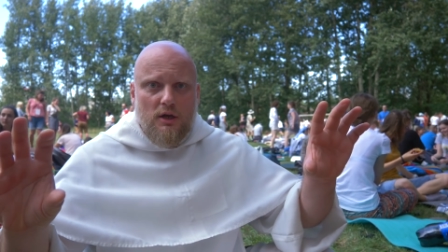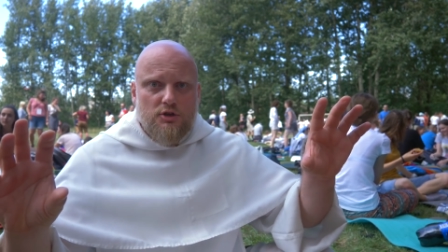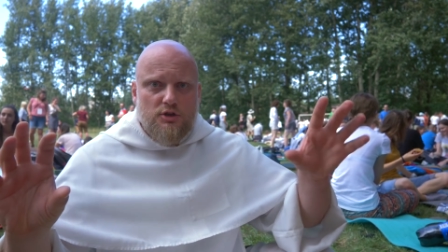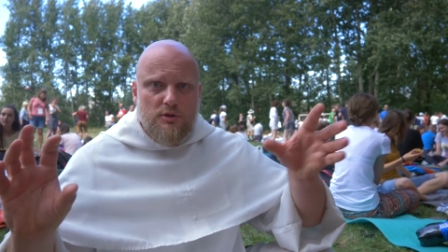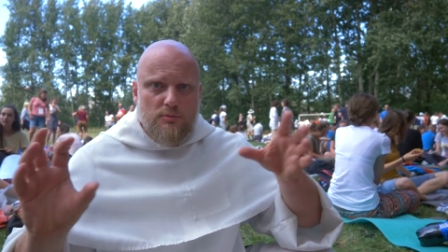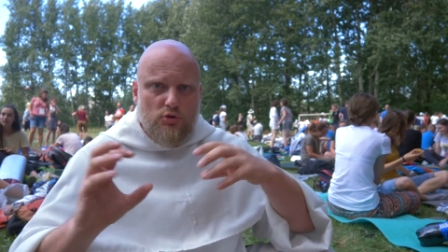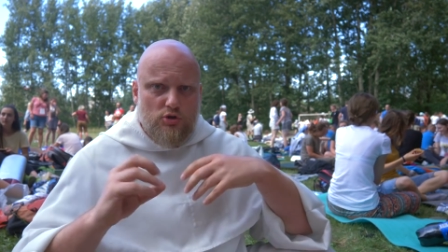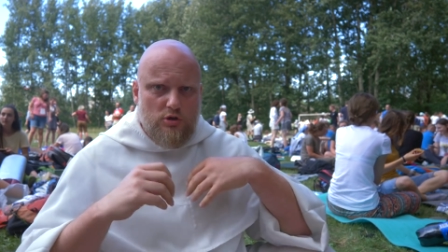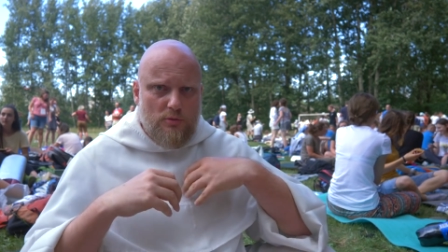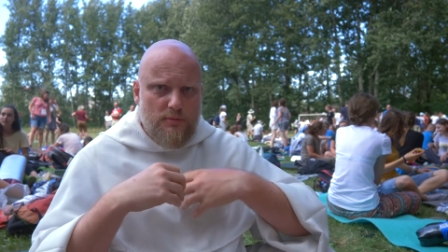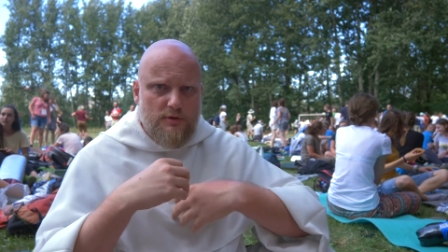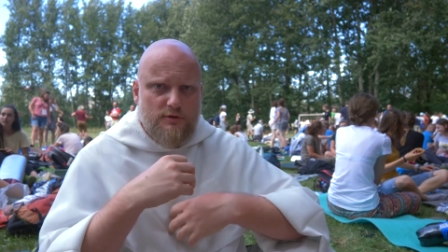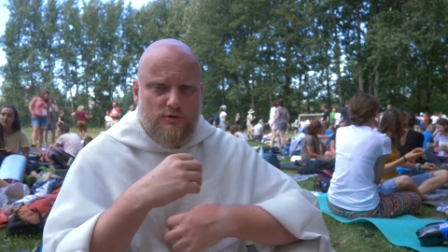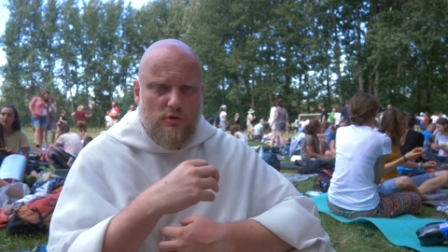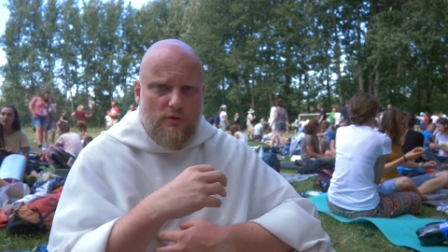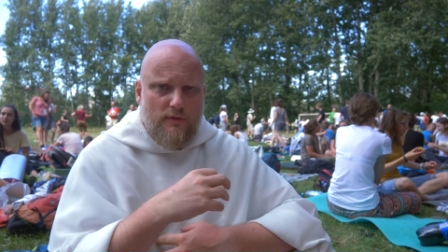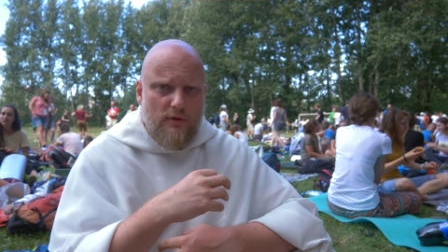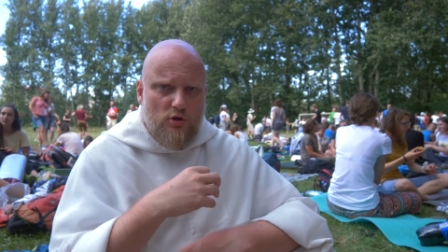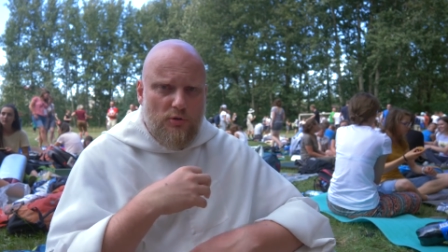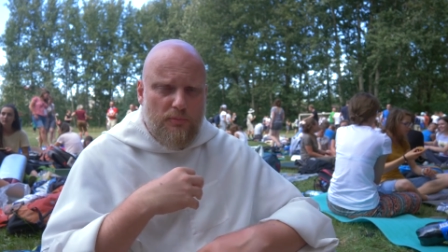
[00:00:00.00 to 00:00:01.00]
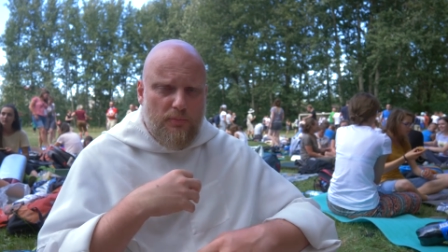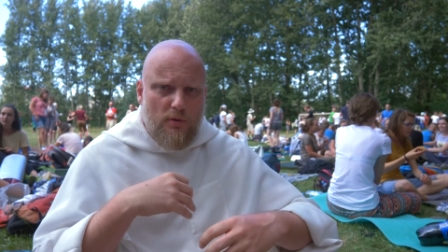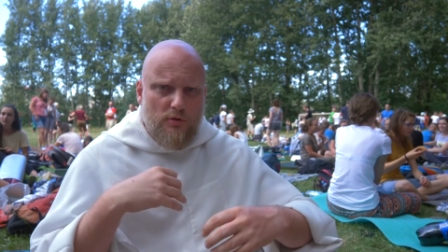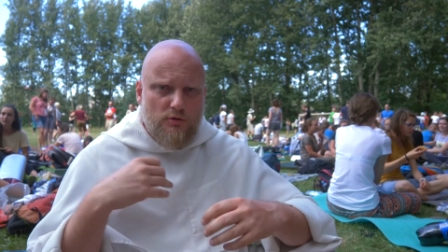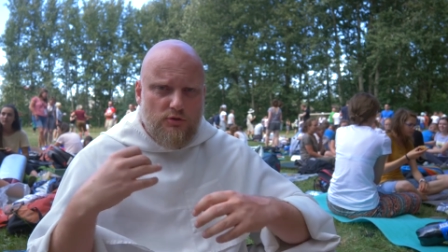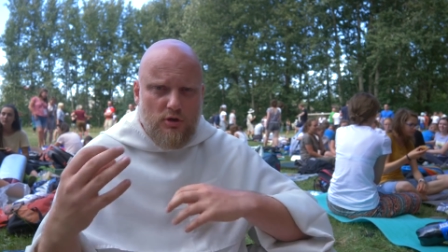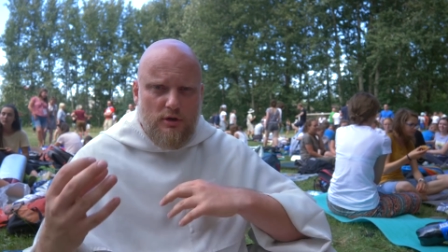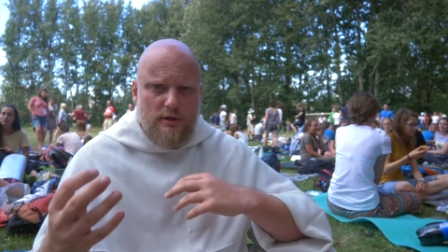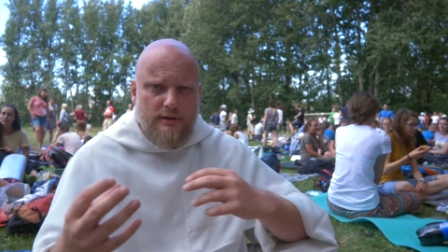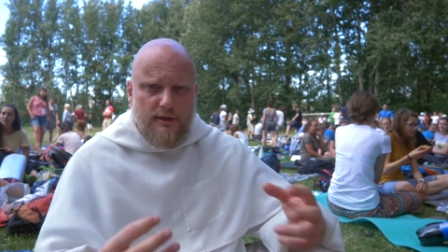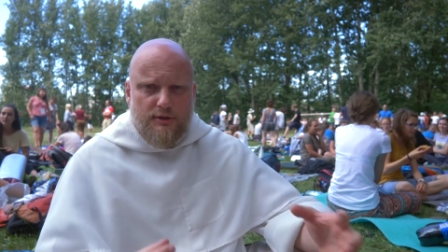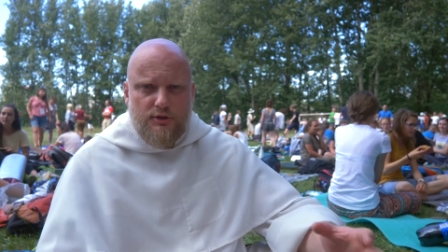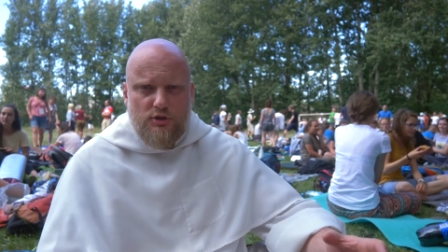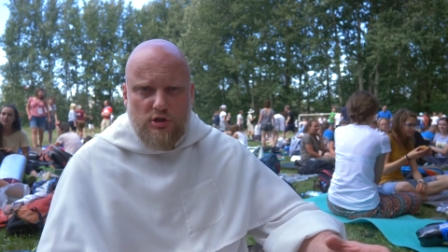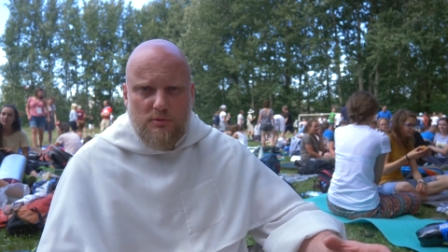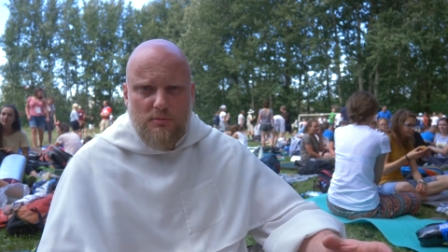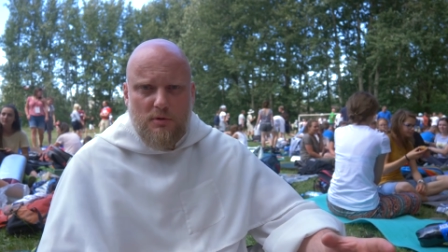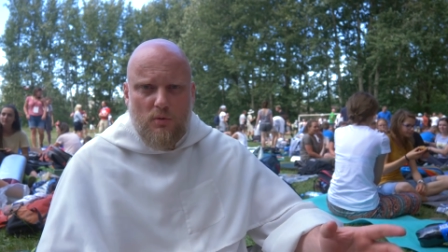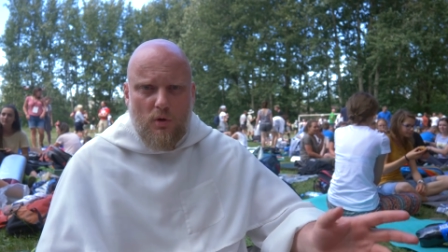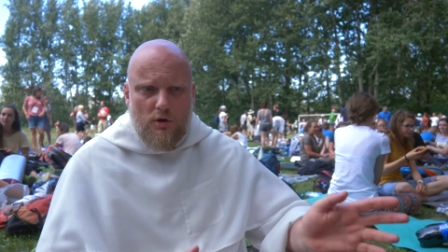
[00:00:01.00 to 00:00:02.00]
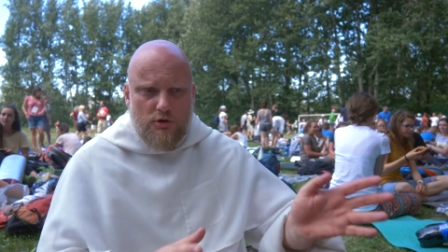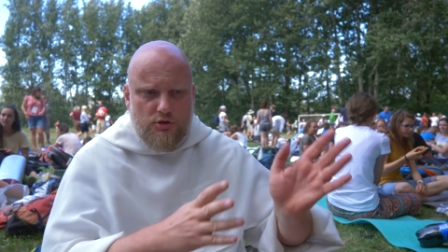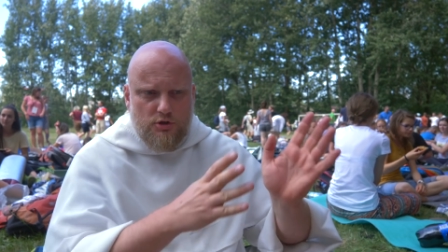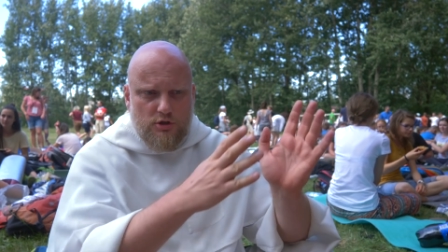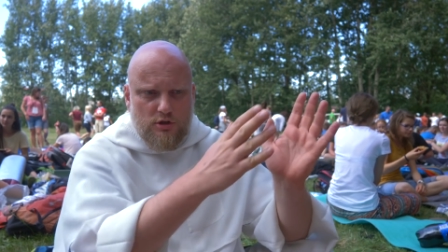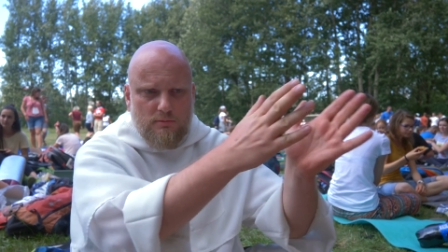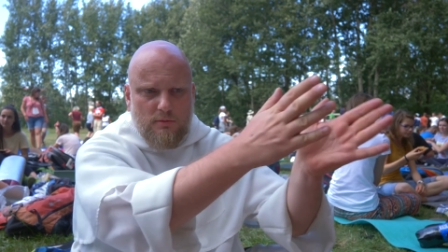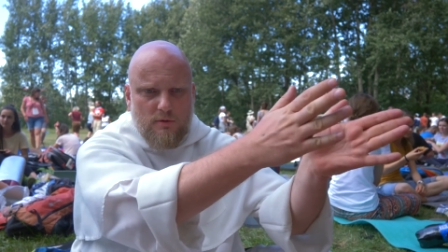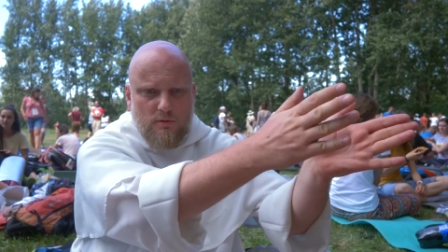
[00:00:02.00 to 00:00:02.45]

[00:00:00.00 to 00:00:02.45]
Czyli muszą być w człowieku połączone te trzy miłości.